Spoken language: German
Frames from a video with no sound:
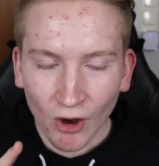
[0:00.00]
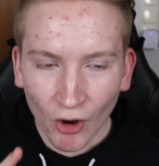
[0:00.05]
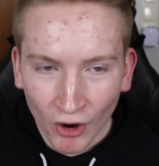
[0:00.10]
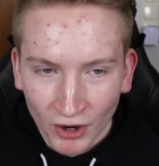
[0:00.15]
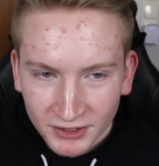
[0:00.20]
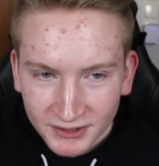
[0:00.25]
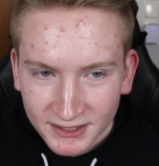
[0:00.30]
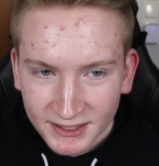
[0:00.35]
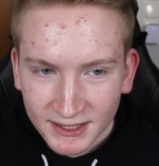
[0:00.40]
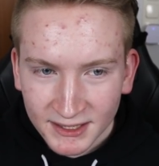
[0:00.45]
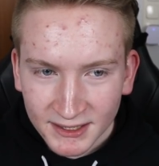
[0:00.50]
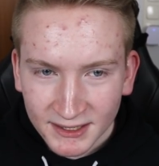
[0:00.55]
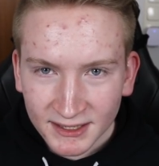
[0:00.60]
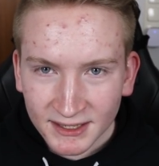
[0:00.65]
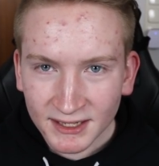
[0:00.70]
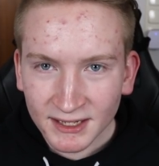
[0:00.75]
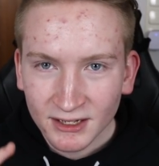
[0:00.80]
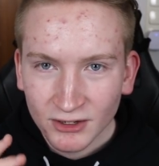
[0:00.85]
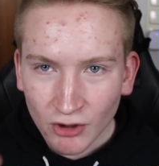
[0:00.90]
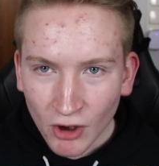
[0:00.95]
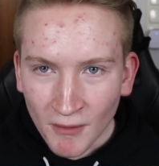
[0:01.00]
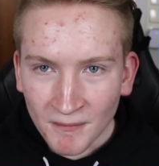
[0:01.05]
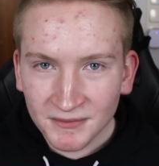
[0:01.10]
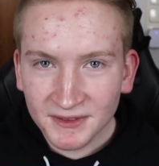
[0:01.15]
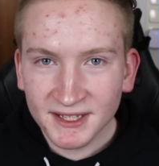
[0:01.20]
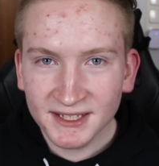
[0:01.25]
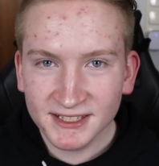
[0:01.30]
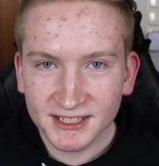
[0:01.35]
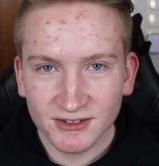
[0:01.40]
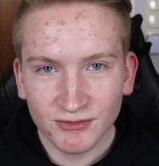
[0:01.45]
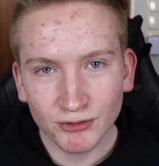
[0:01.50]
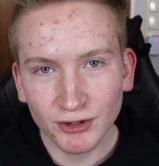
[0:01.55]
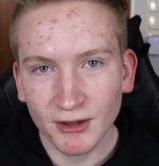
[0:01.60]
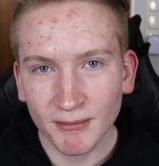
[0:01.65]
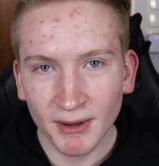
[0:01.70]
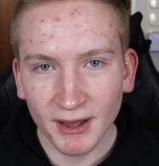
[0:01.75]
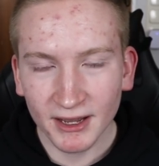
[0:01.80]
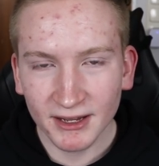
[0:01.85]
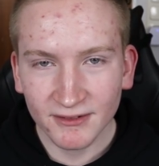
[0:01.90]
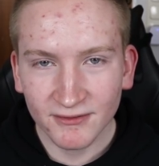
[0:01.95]
Heute kommt dieses
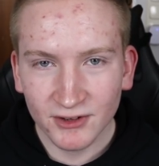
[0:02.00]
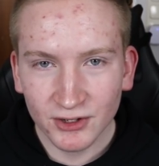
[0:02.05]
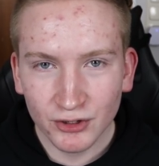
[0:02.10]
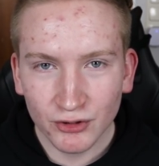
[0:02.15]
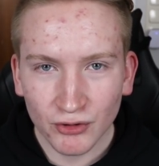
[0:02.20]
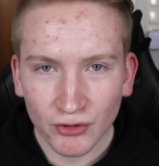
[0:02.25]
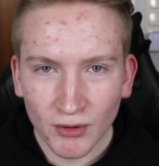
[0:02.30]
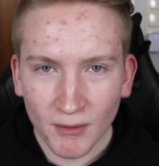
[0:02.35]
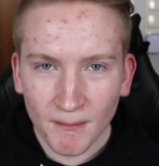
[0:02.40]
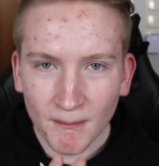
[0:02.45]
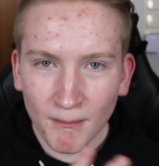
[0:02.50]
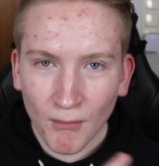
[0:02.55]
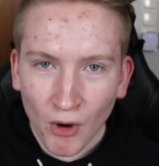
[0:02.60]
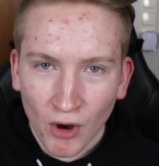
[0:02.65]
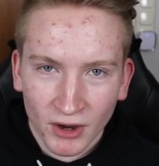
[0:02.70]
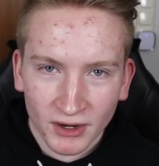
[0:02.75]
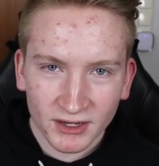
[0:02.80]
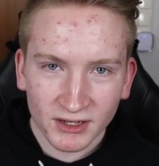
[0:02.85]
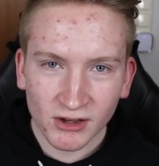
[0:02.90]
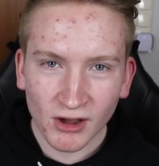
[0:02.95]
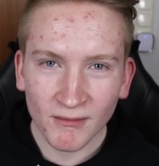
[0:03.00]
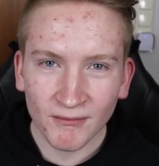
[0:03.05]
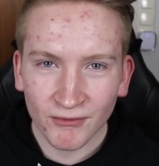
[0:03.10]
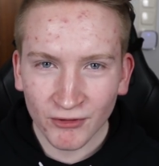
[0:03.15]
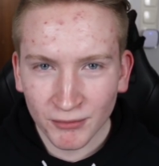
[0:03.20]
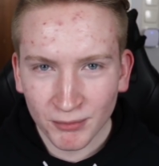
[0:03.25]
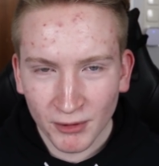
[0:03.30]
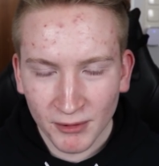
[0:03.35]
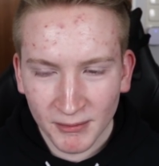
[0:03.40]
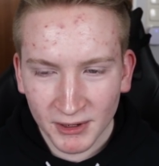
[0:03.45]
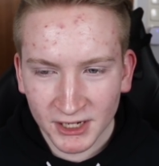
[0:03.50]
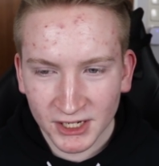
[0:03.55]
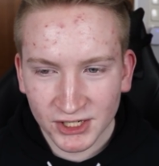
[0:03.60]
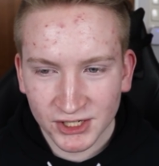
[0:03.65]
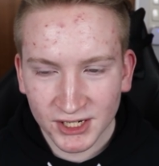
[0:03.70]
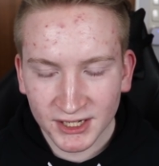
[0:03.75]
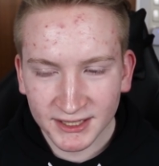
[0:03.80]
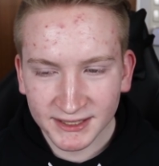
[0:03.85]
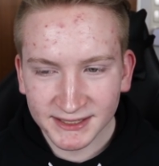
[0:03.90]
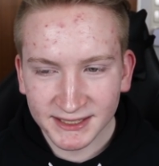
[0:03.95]
wunderbare Video. Morgen kommt Football
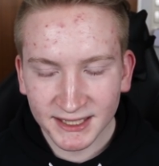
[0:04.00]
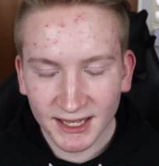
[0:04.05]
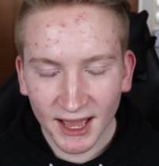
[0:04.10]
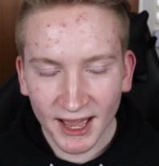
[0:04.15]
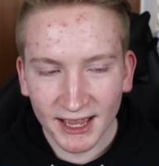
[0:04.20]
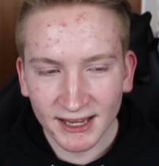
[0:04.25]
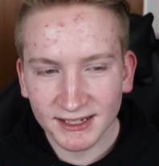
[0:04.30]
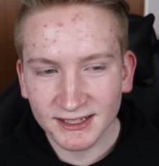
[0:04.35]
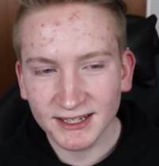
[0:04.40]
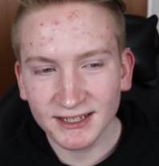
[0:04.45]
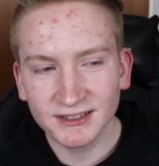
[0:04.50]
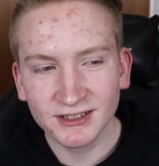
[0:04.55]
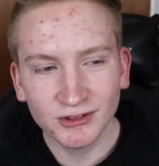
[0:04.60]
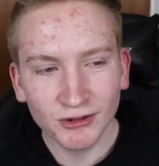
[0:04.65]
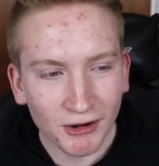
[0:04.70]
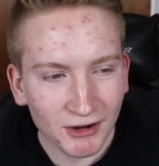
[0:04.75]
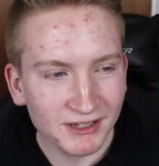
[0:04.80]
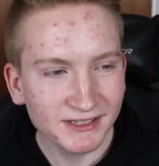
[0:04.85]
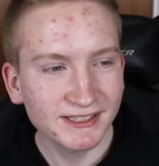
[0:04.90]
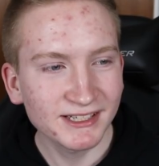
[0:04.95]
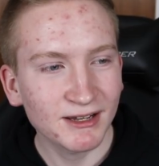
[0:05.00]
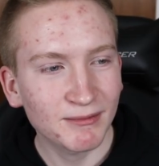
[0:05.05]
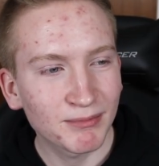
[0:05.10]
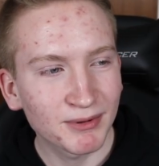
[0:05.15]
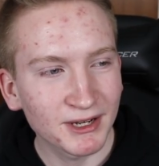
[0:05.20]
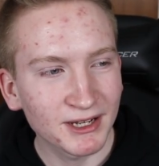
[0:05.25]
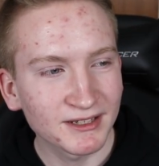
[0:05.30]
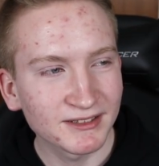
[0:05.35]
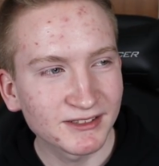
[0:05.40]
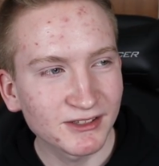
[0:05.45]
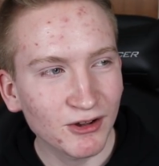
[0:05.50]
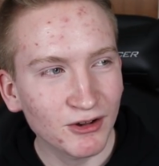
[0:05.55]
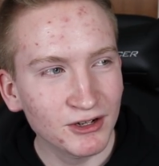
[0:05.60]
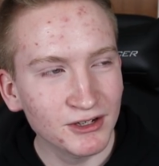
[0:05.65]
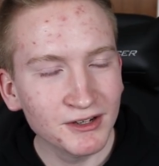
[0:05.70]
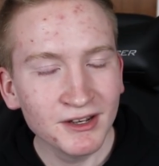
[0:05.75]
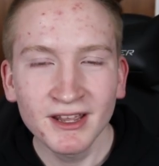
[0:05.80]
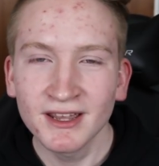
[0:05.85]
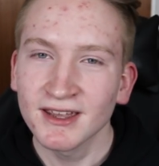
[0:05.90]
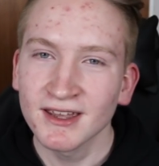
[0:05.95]
Manager, das ich eigentlich hätte Donnerstag bringen
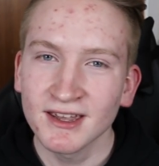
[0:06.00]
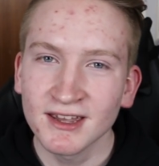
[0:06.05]
sollen.